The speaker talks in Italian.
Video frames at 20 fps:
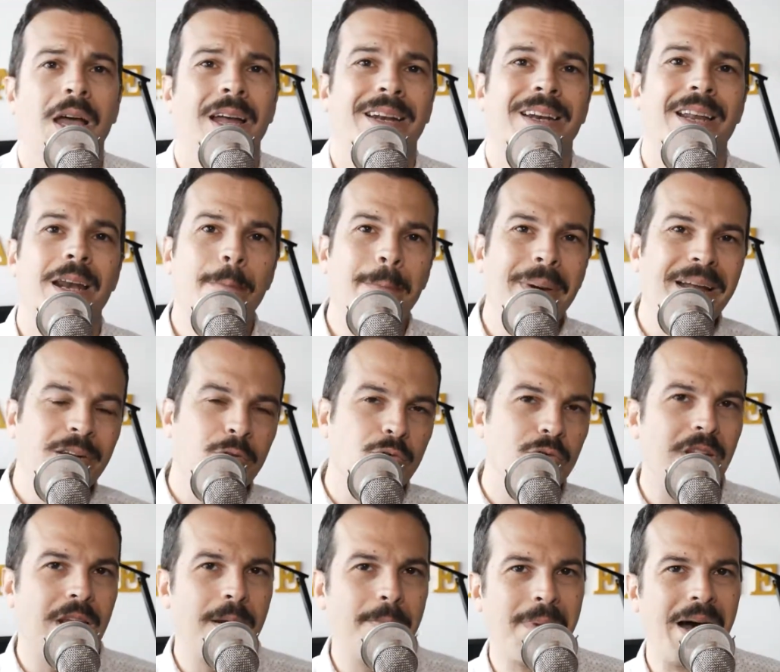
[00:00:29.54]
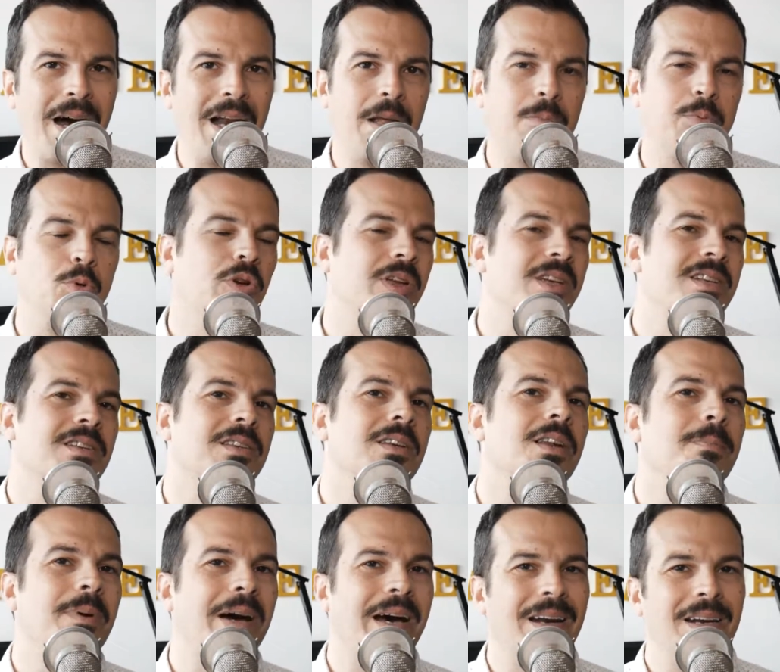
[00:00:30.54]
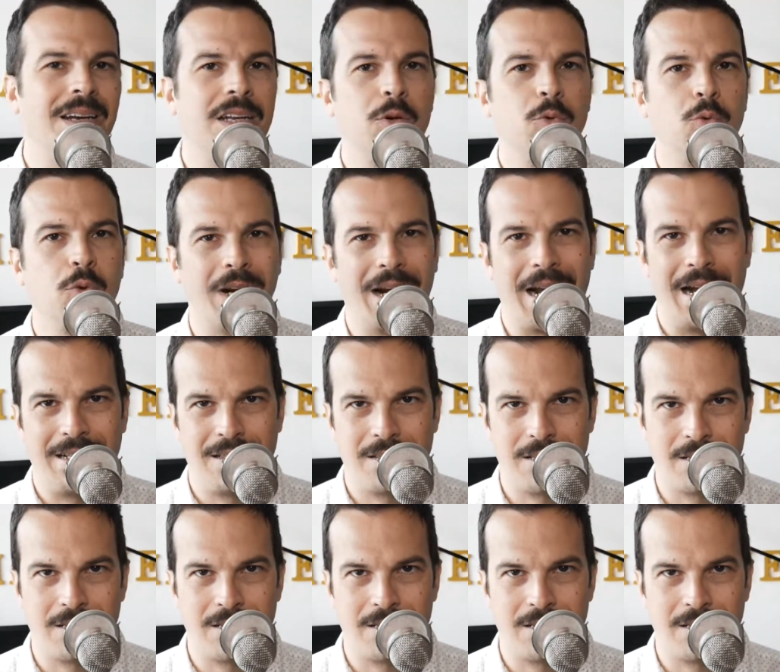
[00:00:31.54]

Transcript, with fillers: nel bene o nel male, purché se ne parli un c***o.